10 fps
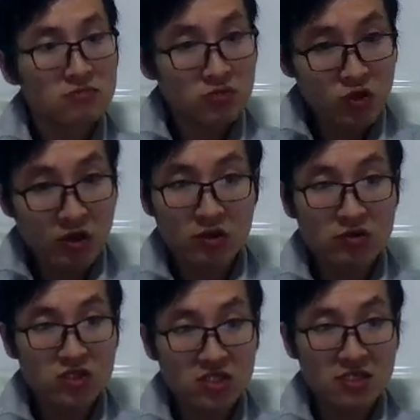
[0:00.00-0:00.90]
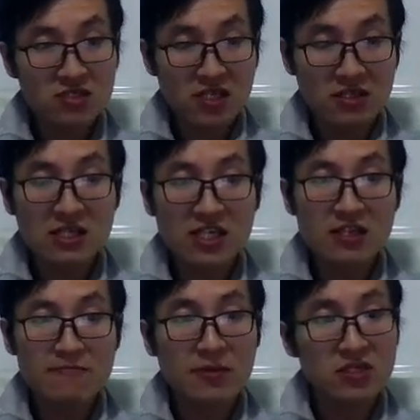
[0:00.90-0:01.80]
最后使得自己利益
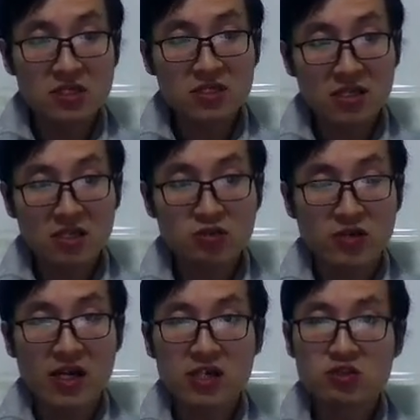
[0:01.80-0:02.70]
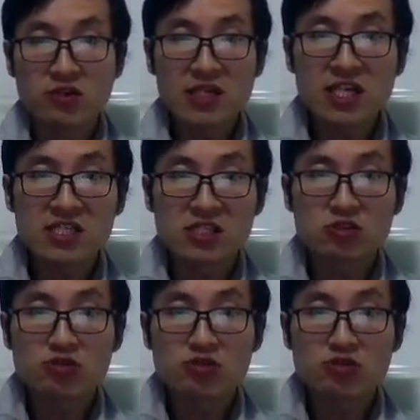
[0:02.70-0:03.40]
本身得到损害，所以利己最